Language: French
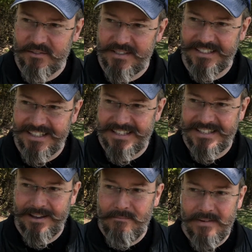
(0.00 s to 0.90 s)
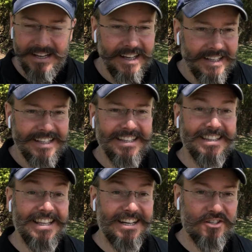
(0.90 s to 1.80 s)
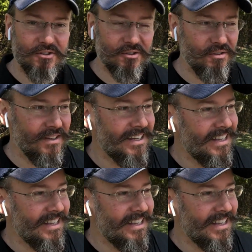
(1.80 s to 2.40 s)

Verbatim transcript: ce qui est extrêmement dangereux.